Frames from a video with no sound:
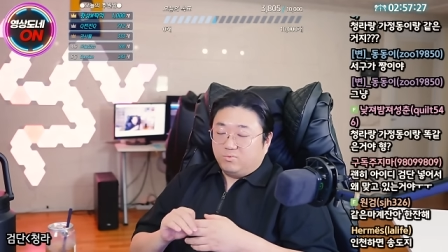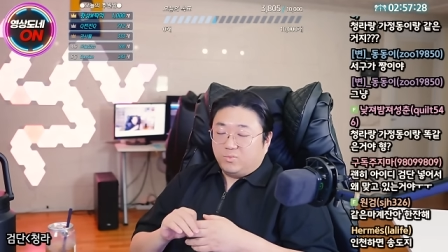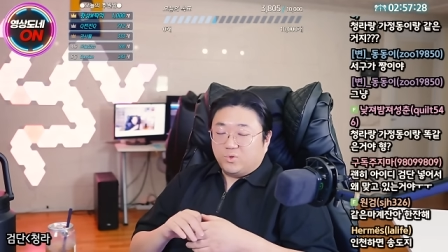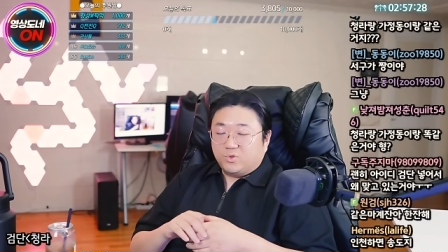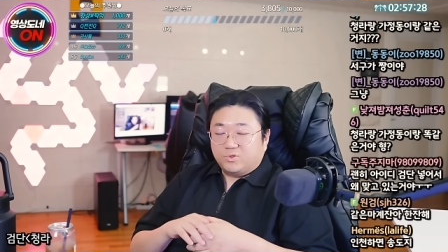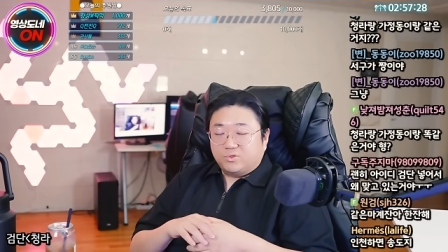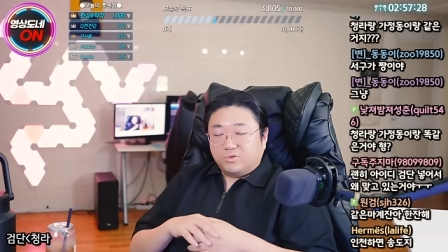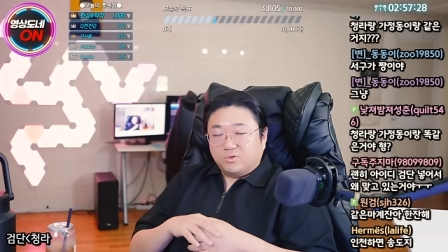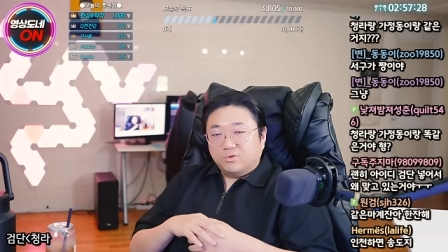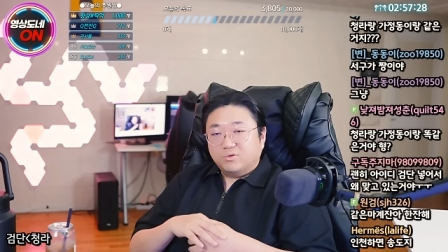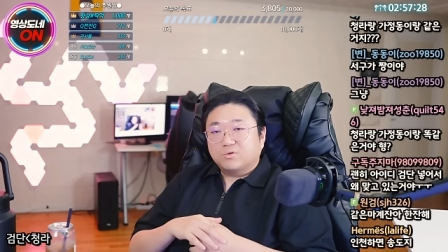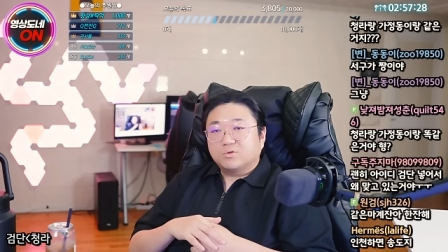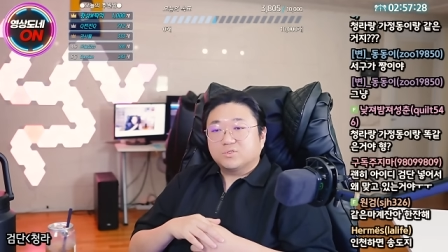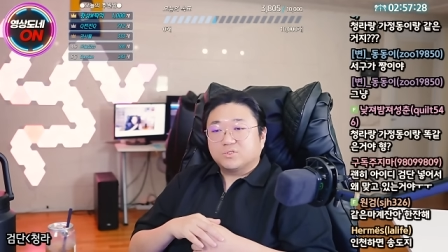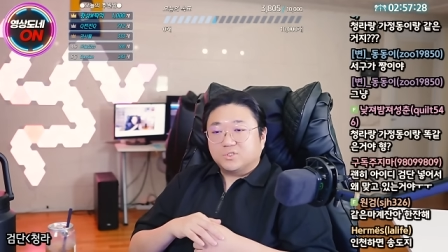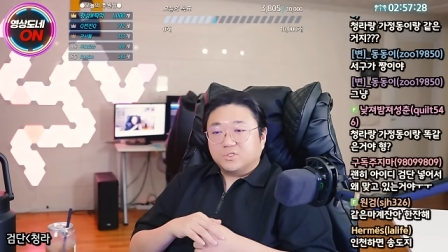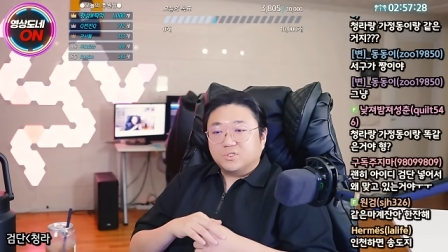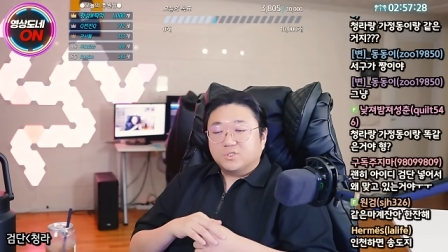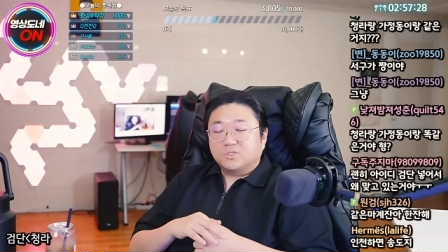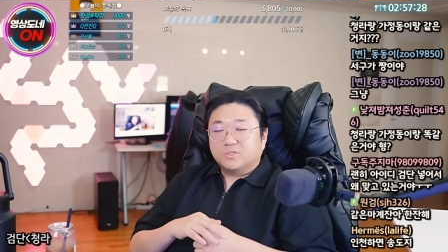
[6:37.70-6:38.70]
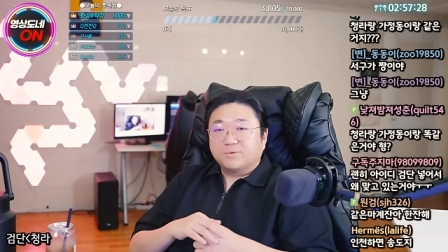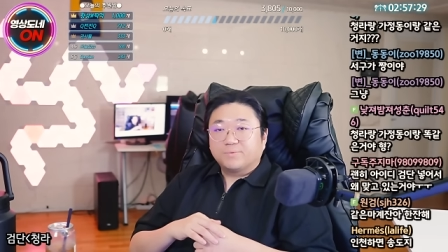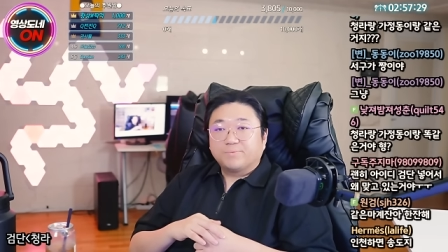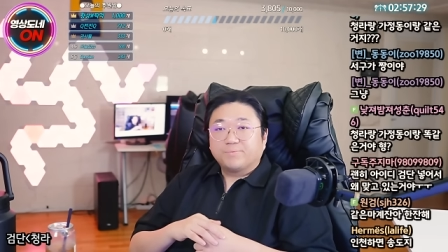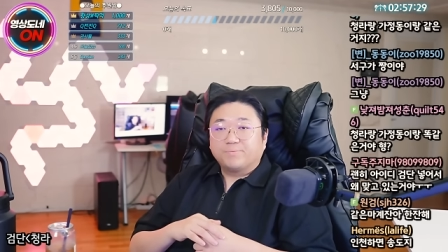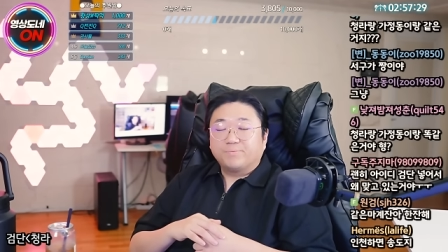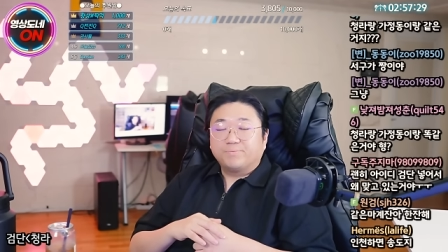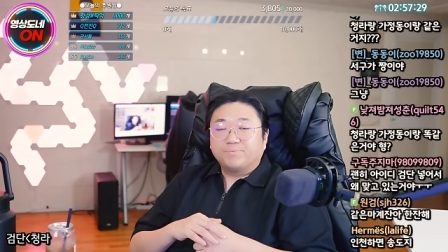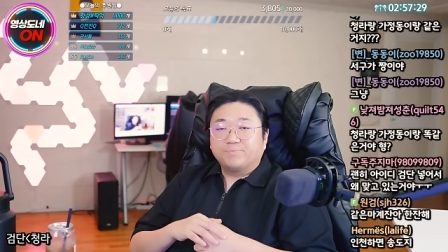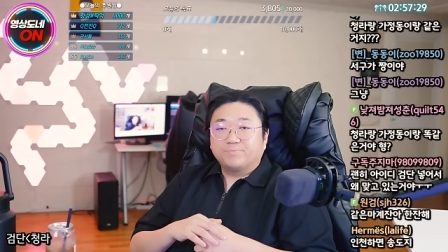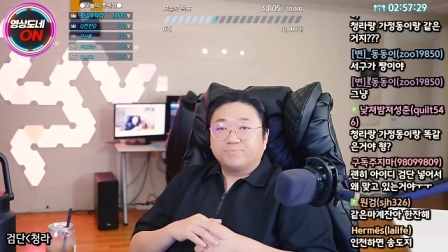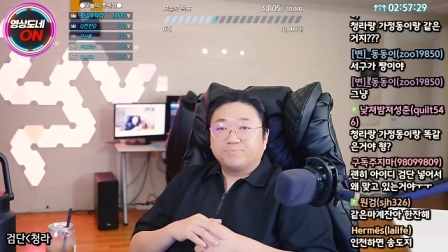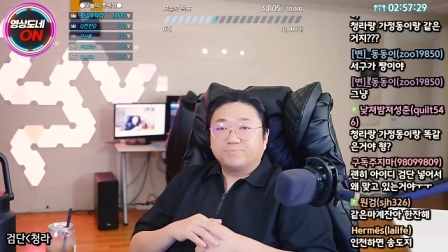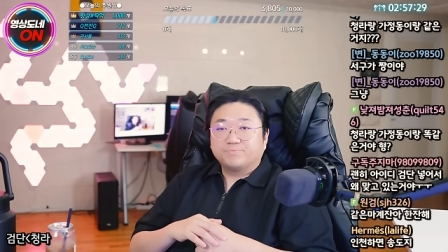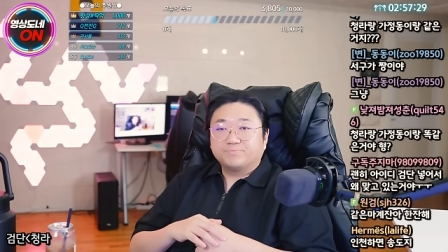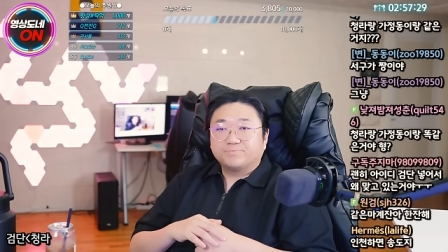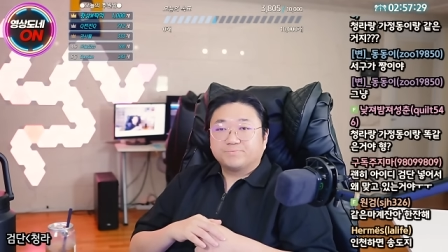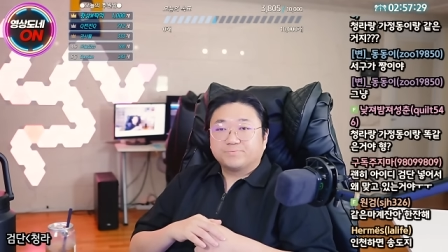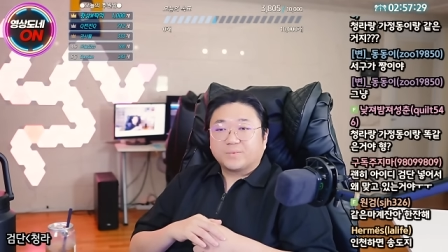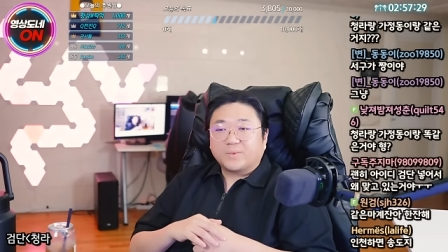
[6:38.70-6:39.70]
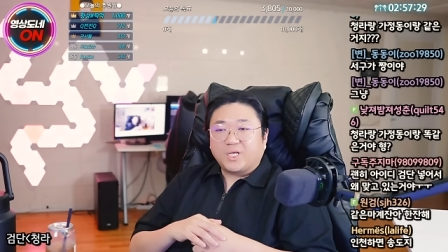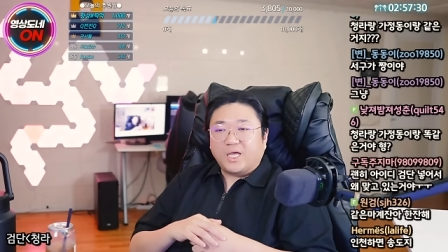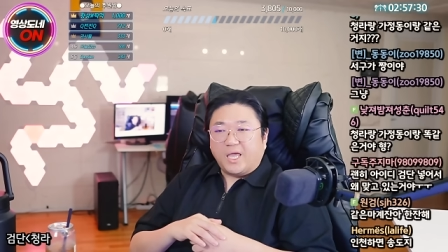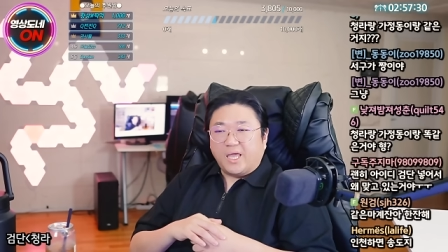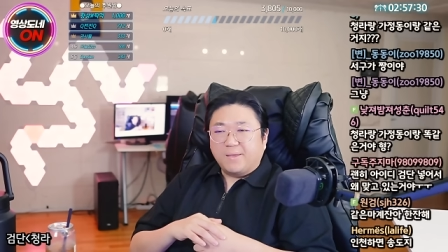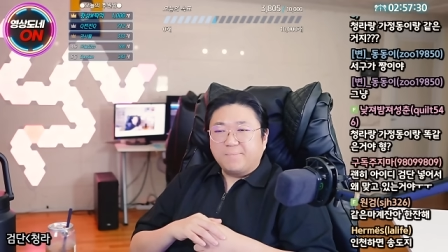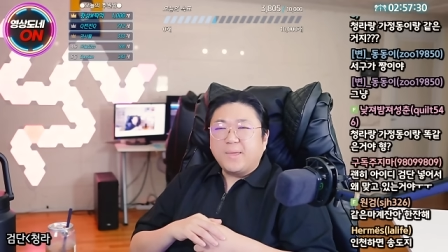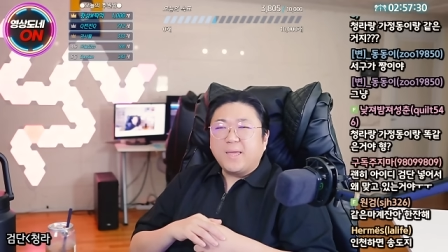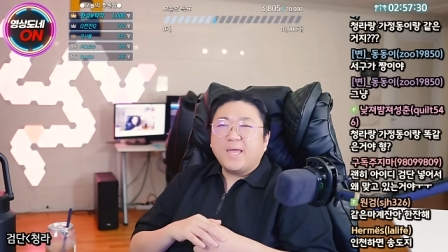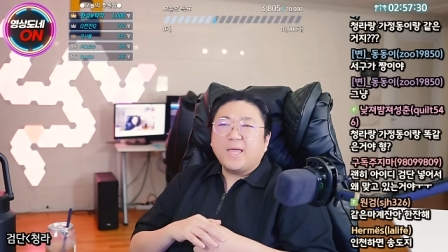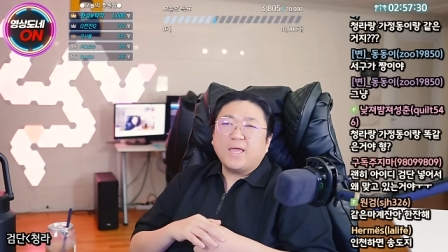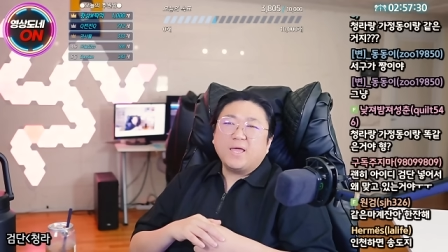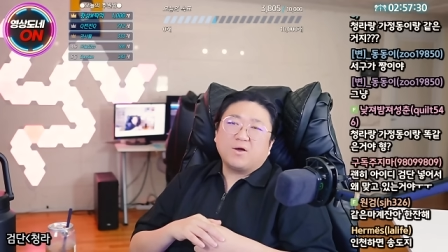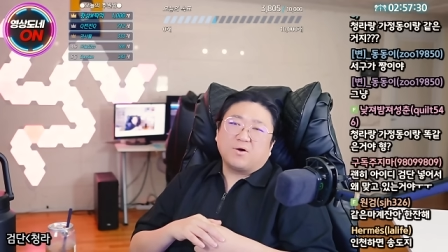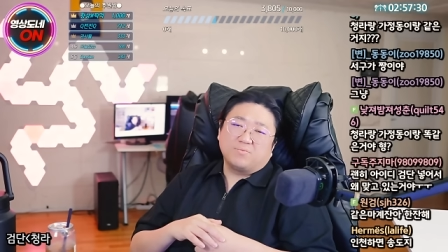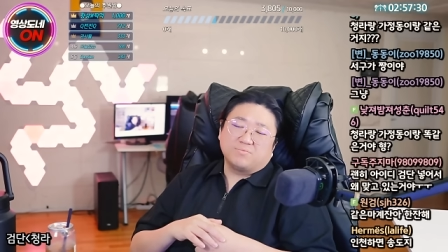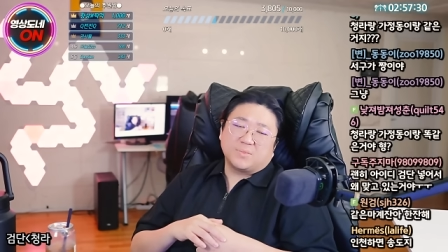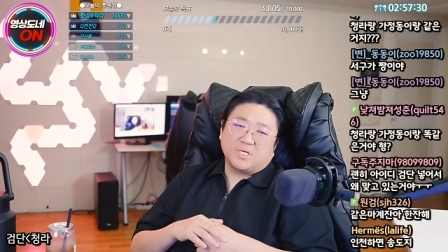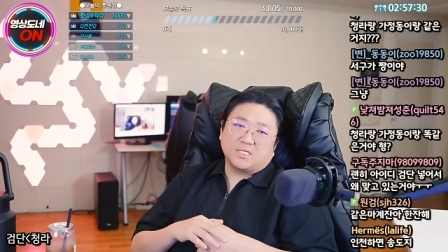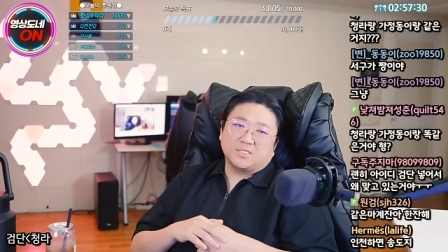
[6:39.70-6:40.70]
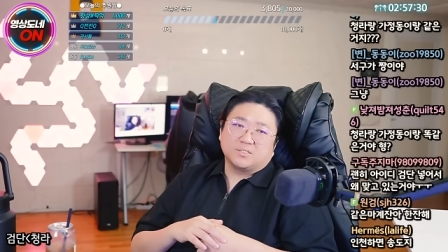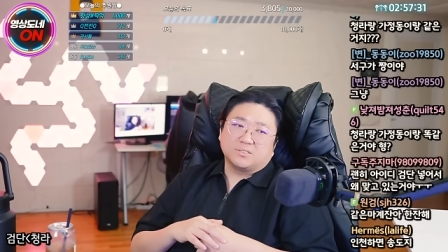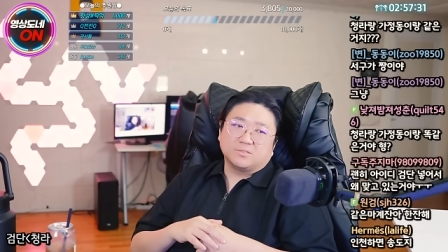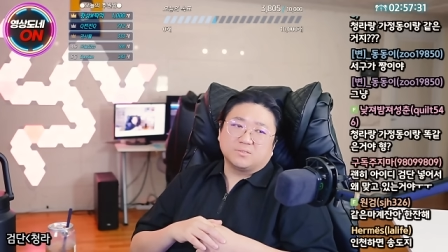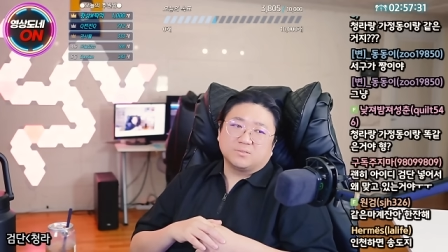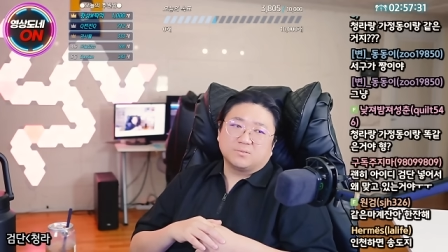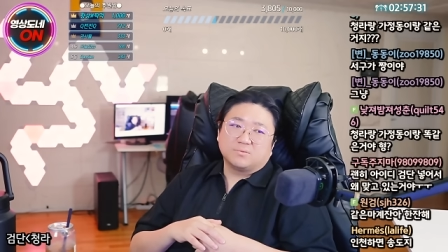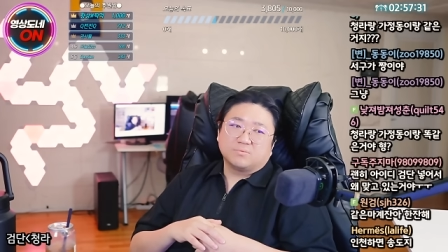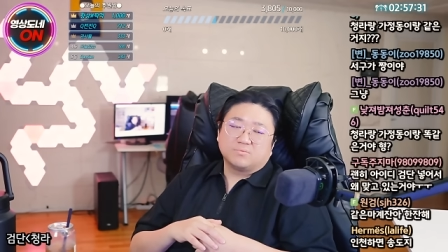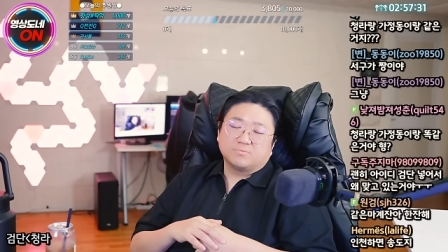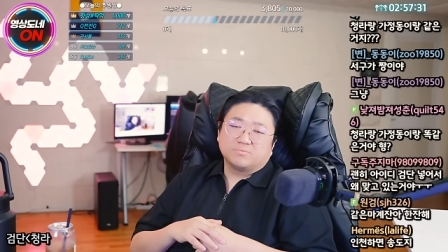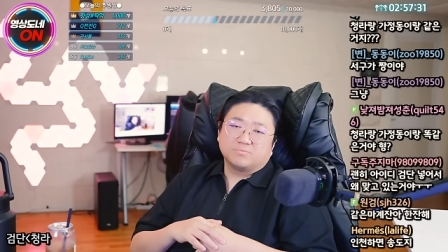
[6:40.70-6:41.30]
뭐 그런 거지. 음. 애매해 검단은.